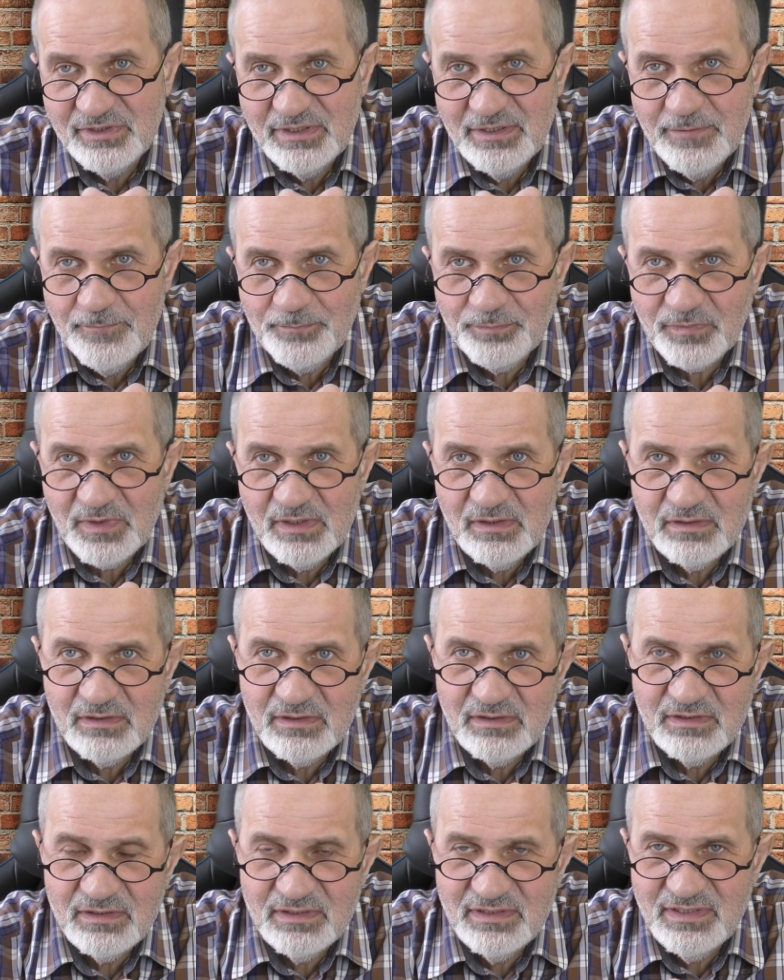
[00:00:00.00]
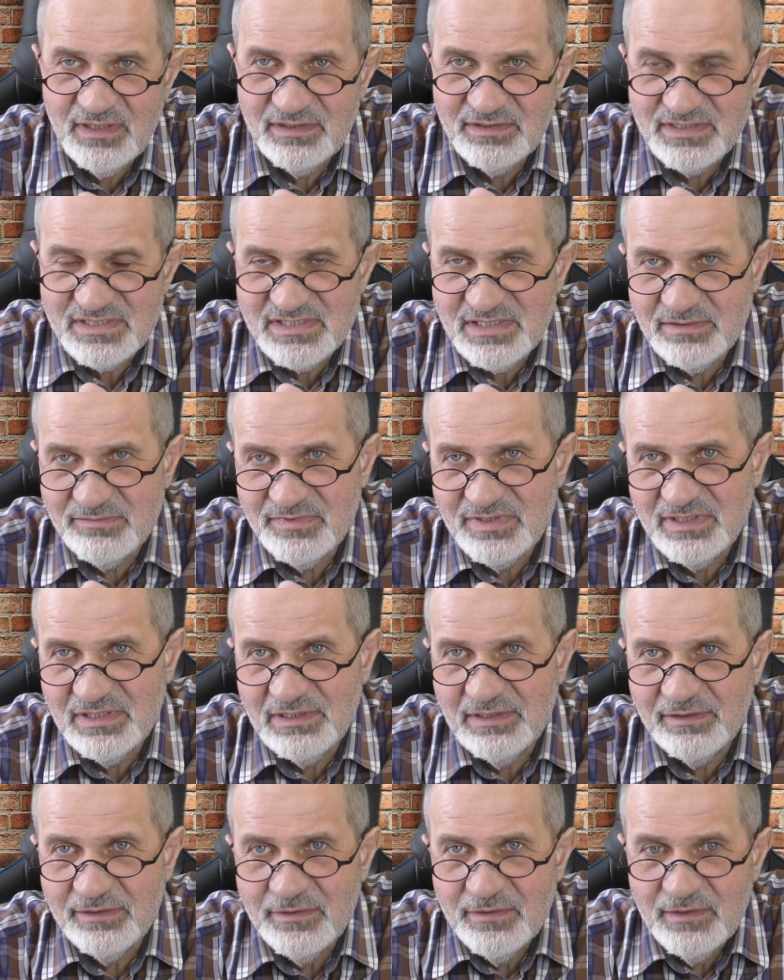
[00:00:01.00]
И э, я на самом
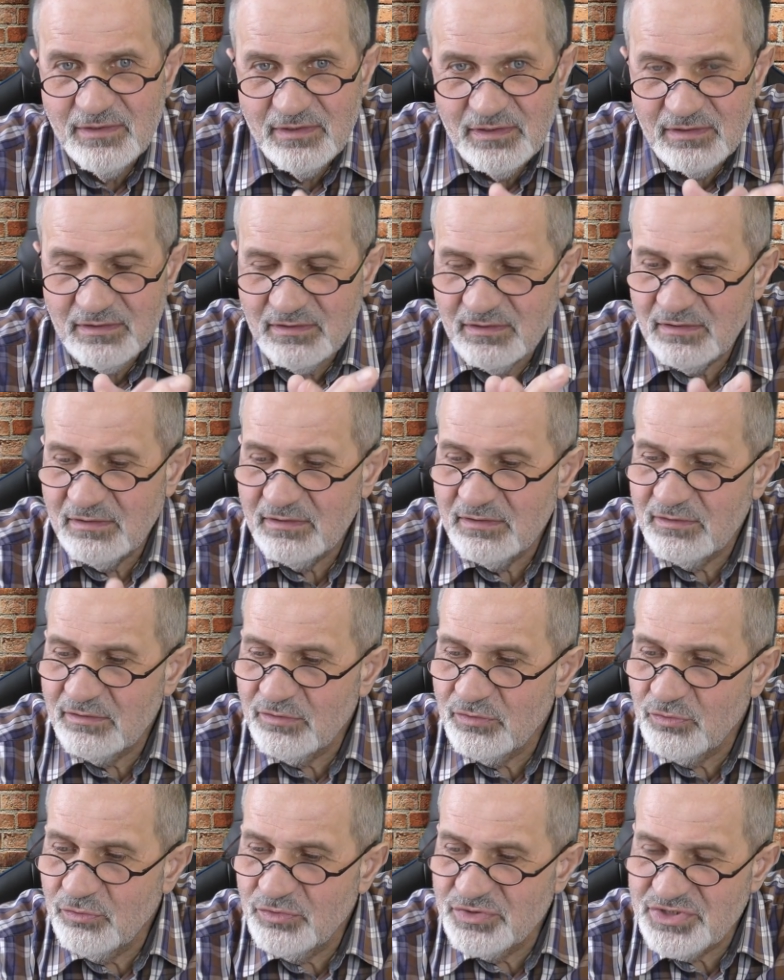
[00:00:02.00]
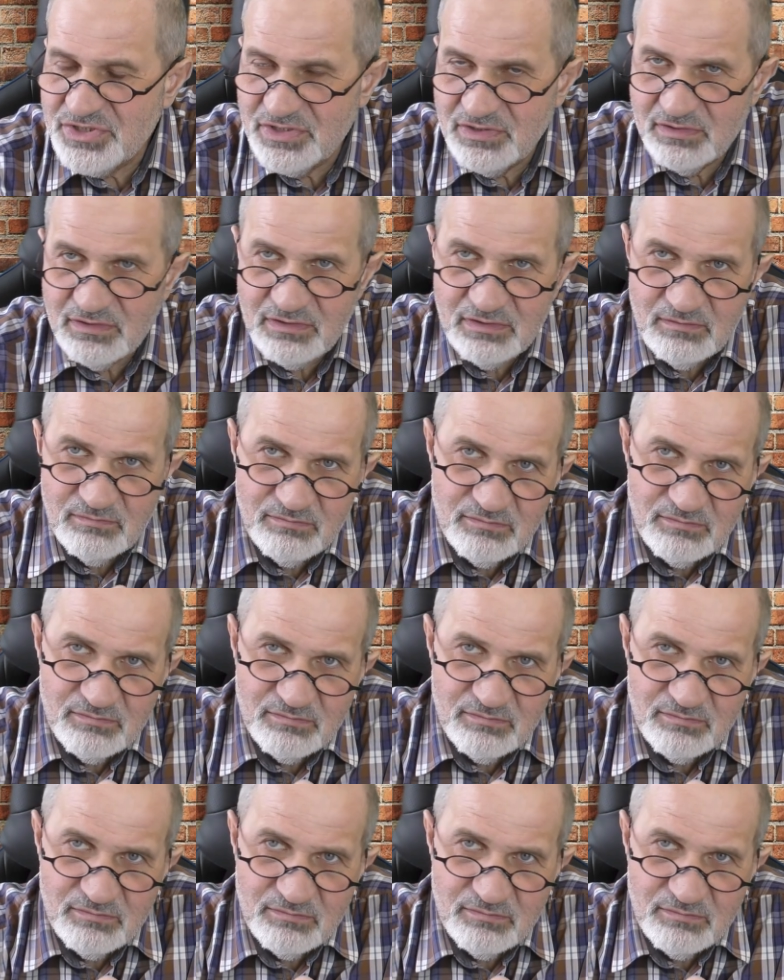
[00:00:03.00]
деле э, э, очень,